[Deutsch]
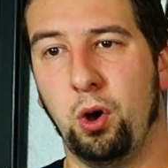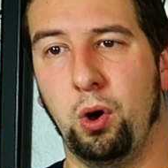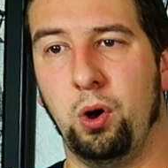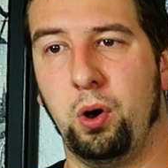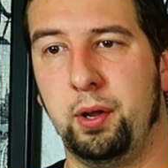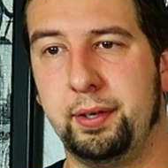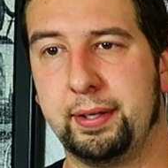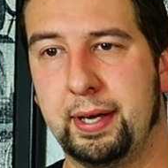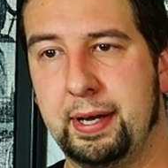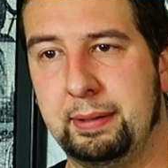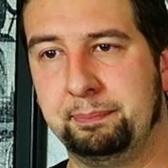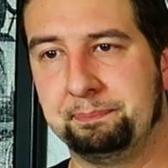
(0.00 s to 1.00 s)
Und
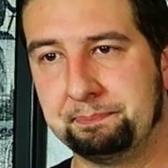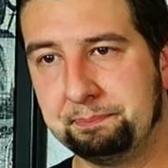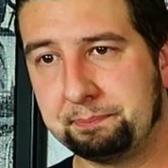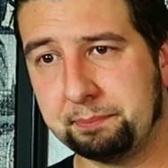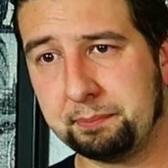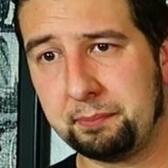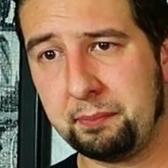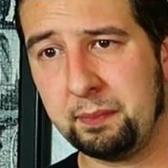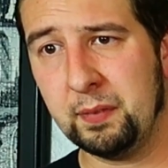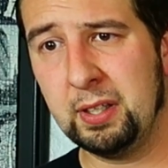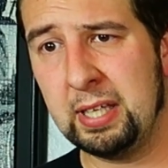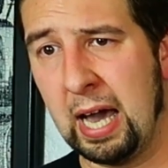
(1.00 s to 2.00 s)
ähm,
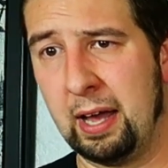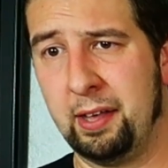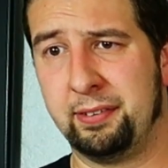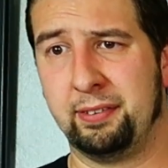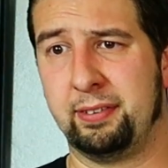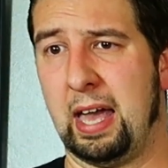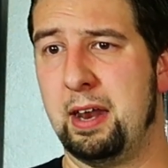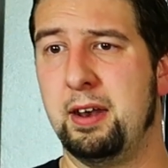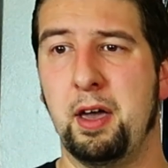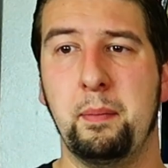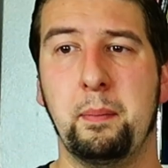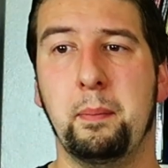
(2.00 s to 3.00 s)
ja, es ist ein
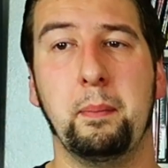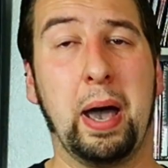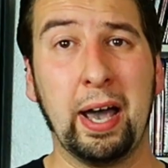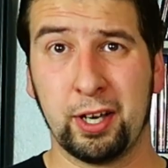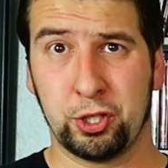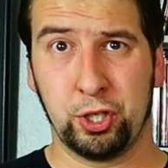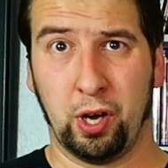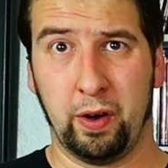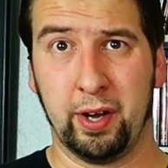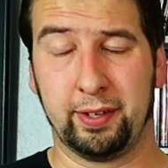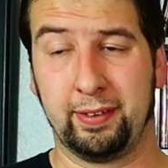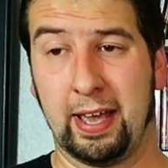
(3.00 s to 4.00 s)
magischer
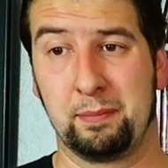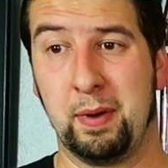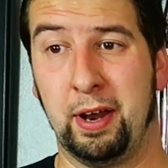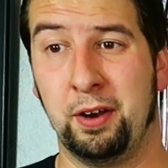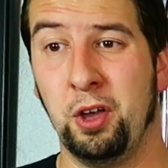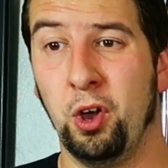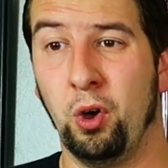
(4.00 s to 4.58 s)
Ort, sagt man,